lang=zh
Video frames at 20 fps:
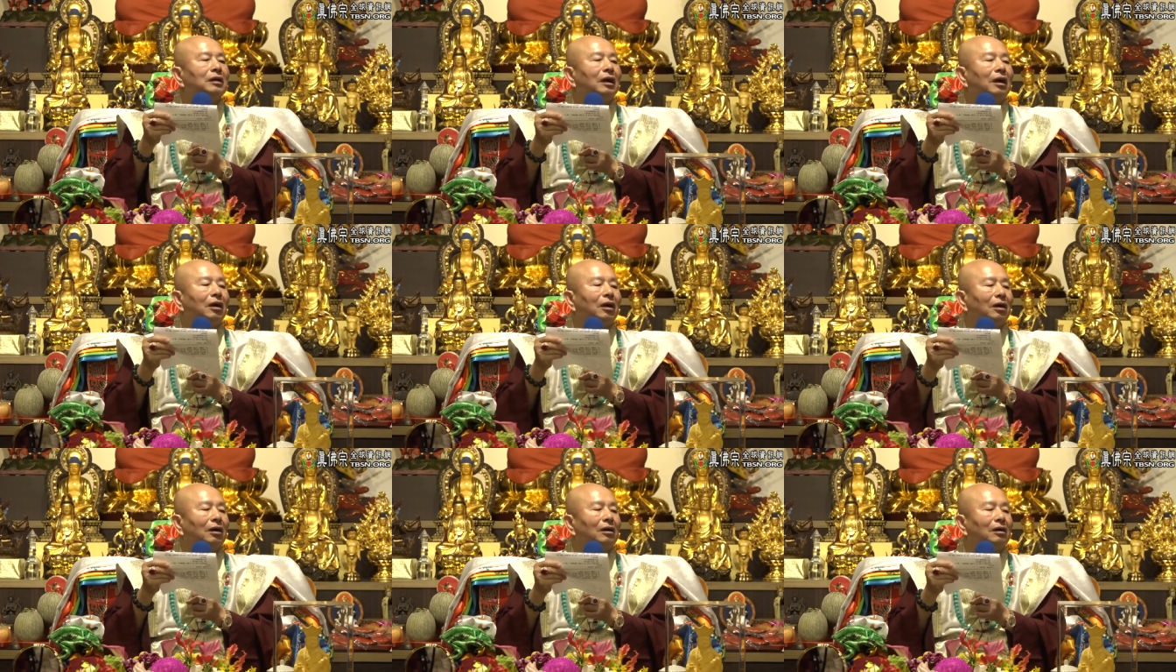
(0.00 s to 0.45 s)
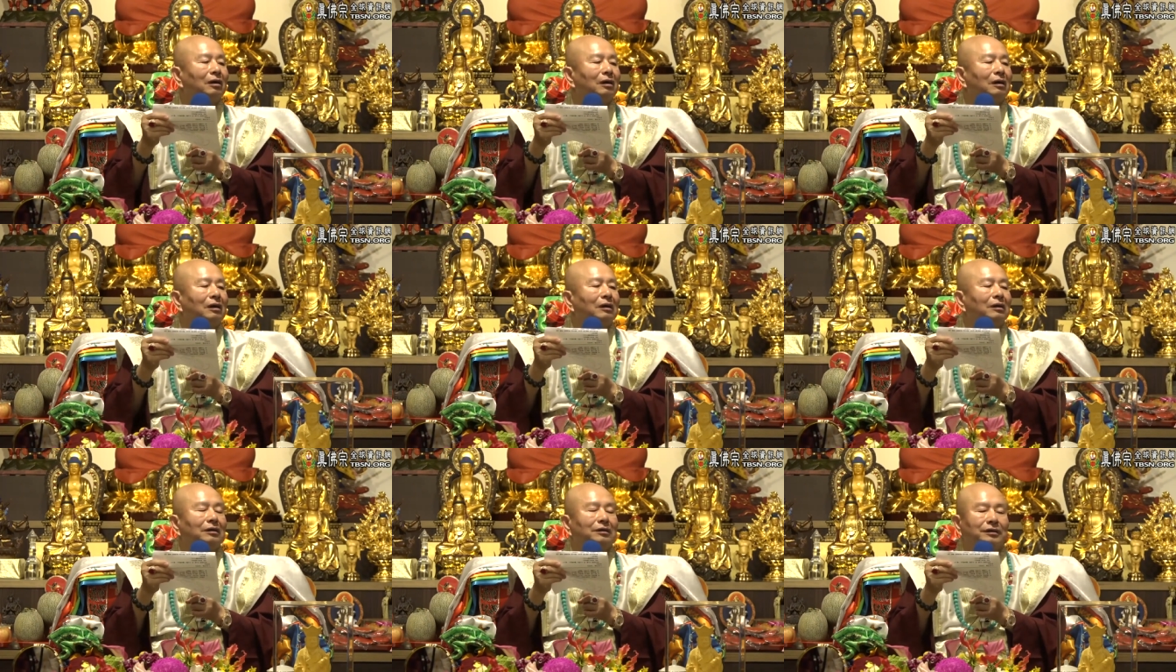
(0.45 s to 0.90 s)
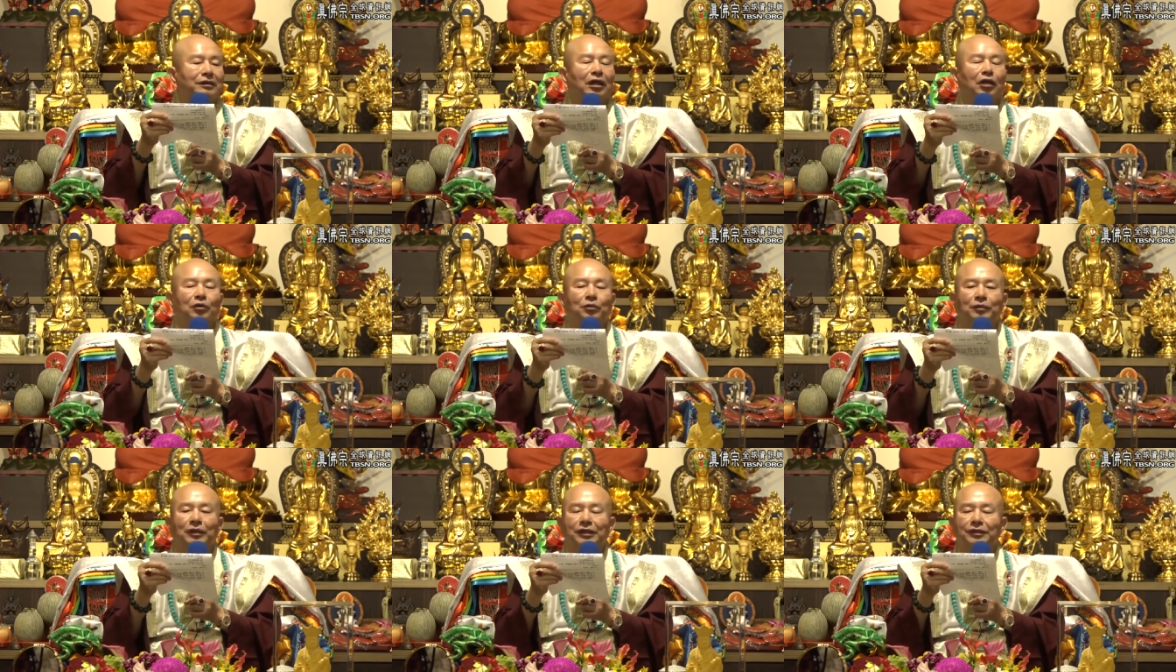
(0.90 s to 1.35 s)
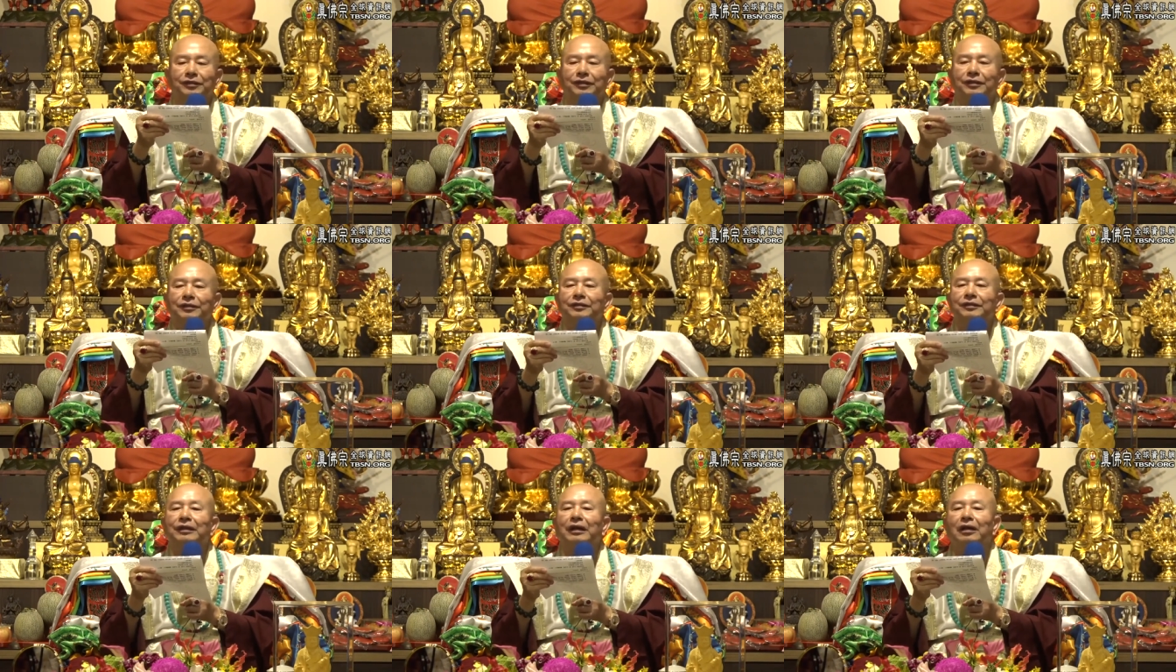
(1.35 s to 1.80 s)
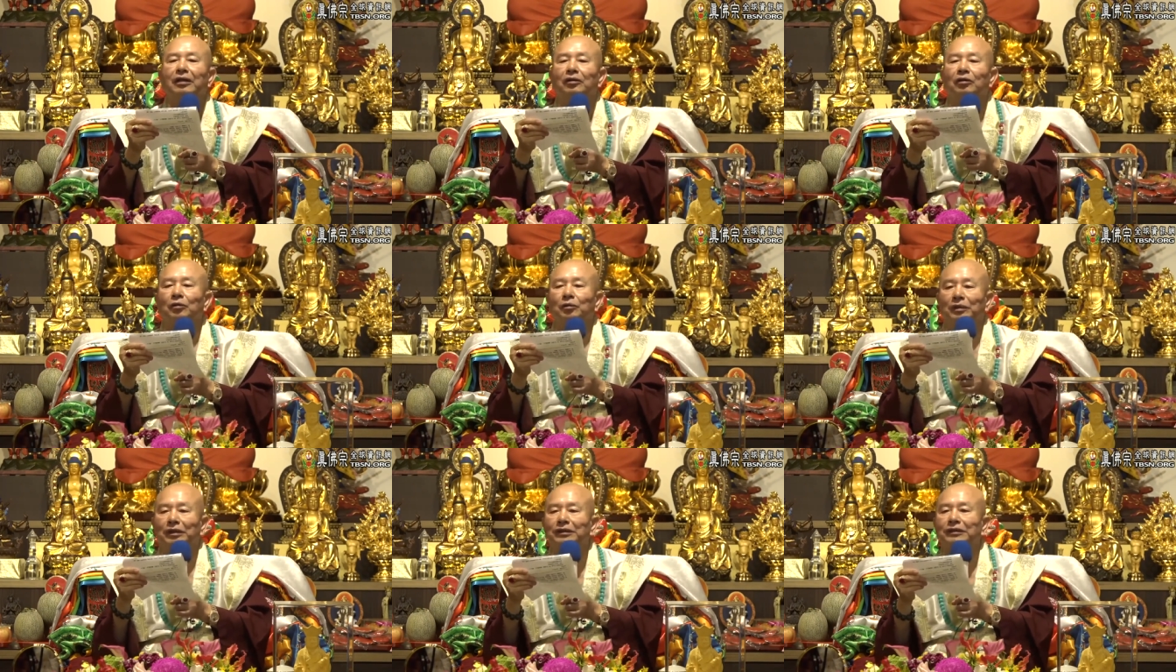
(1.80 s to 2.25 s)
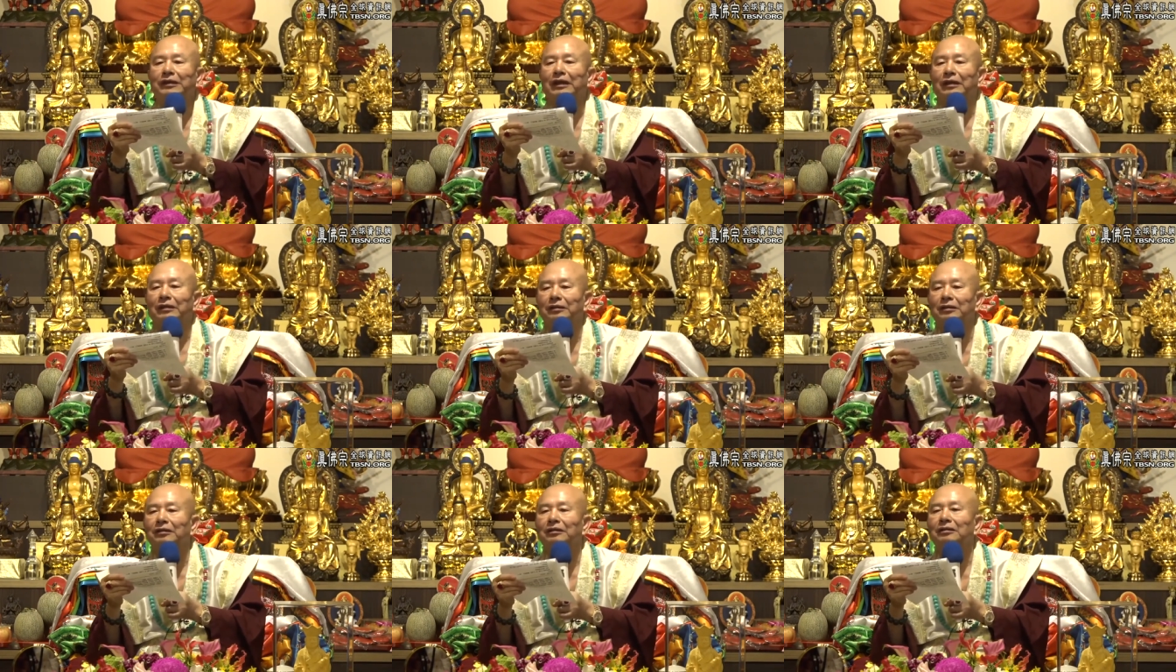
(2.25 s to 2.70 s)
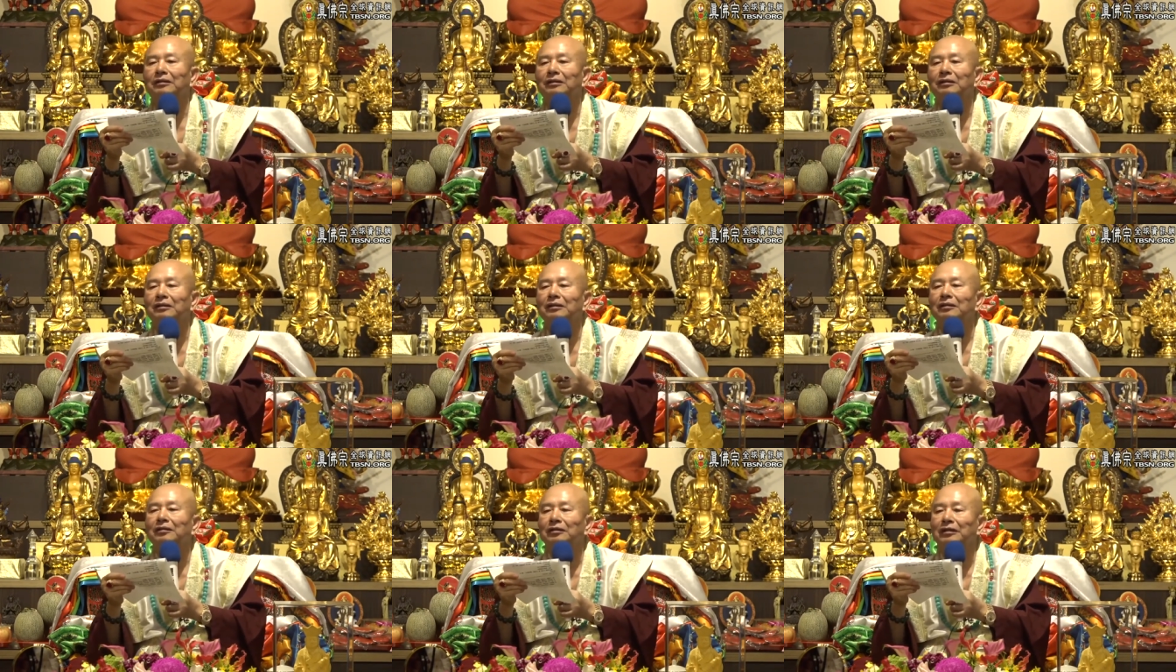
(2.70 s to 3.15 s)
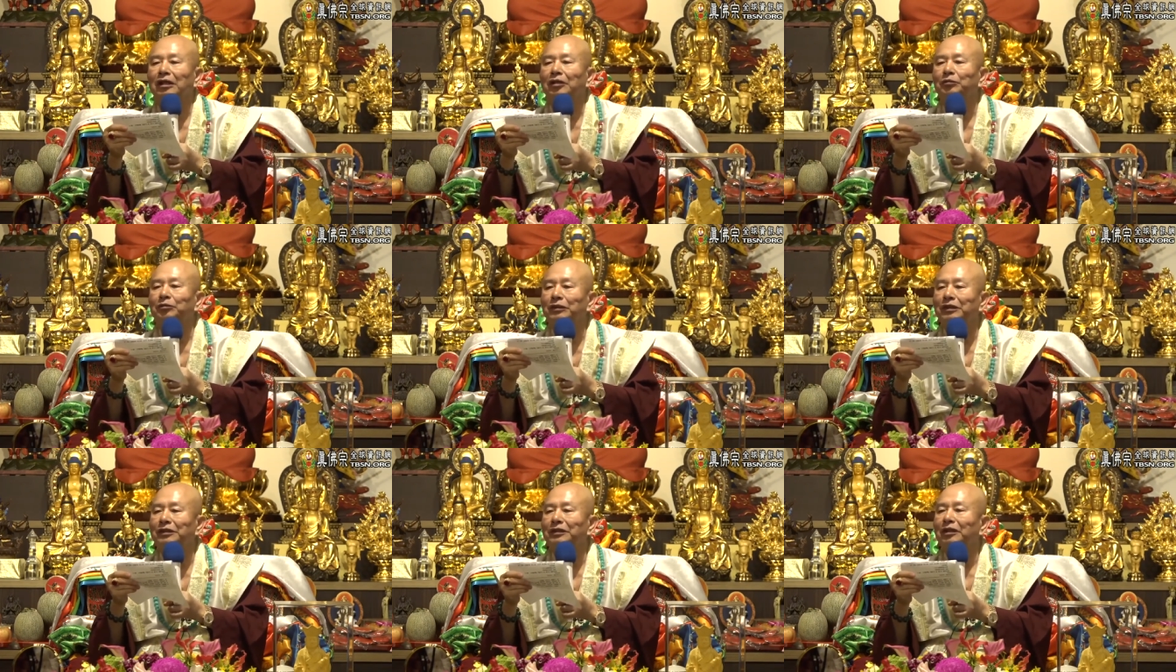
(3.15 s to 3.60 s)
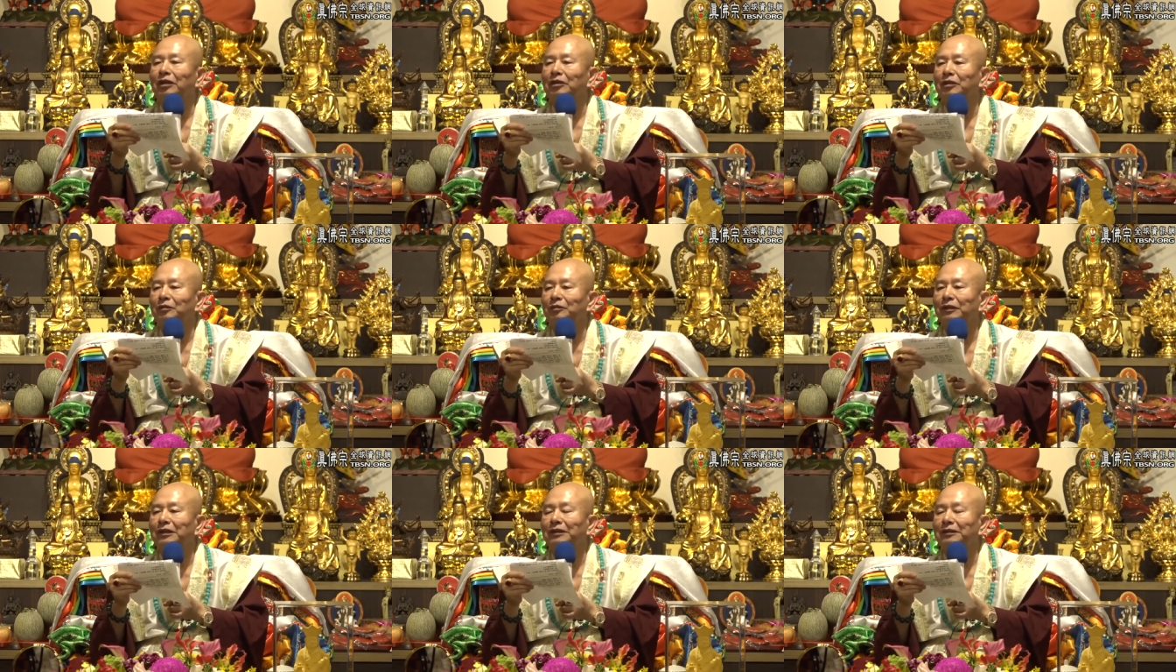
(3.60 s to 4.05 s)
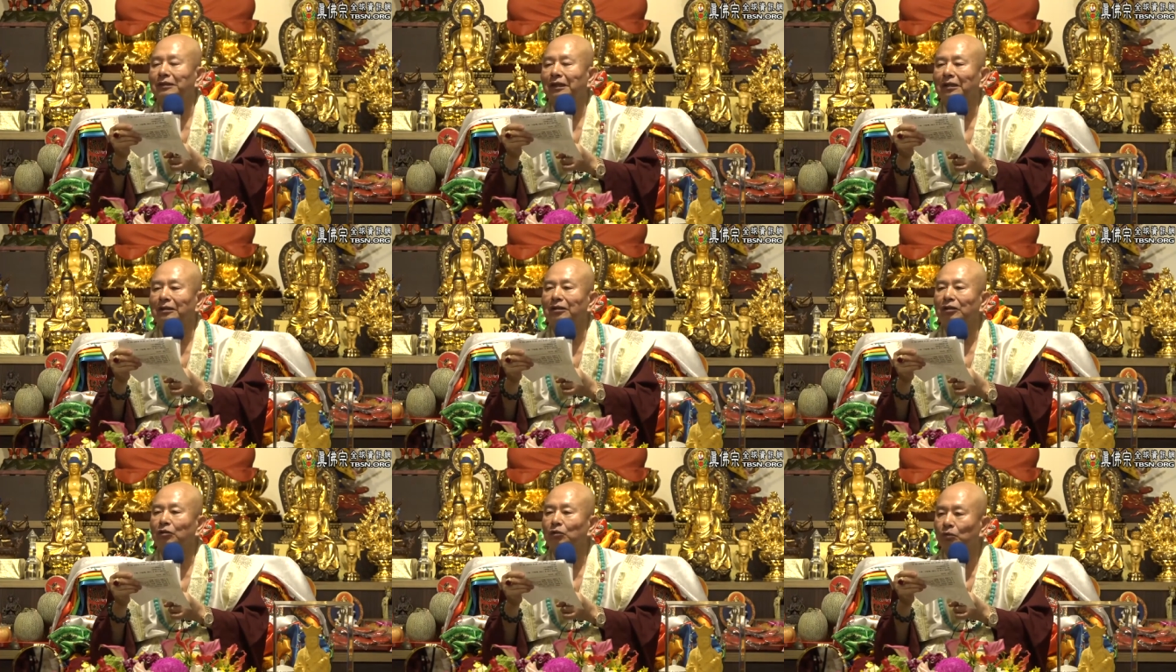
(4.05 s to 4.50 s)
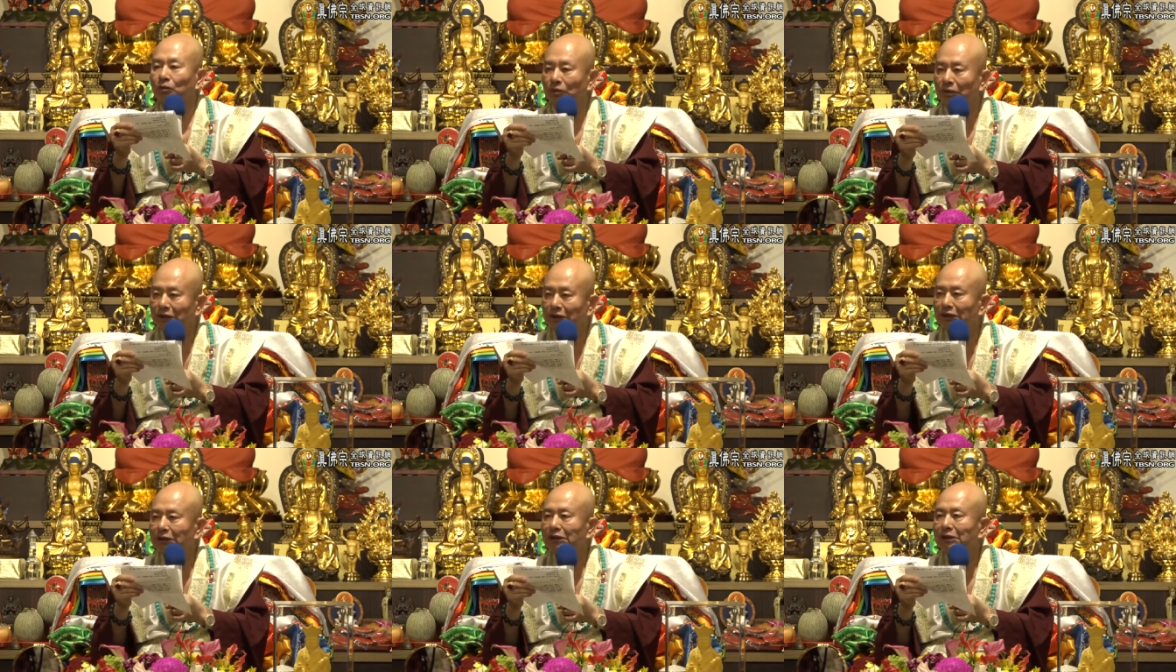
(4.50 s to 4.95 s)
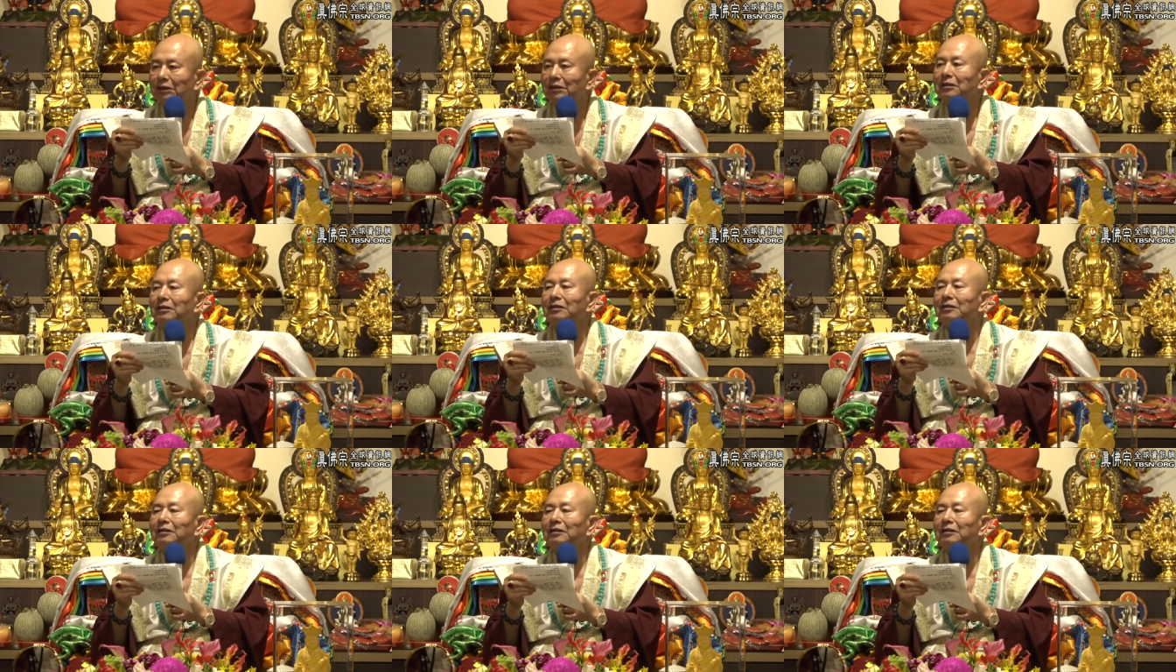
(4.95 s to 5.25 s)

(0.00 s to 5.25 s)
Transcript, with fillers: 啊，像我们身上我们讲的，在密教里面讲的五气，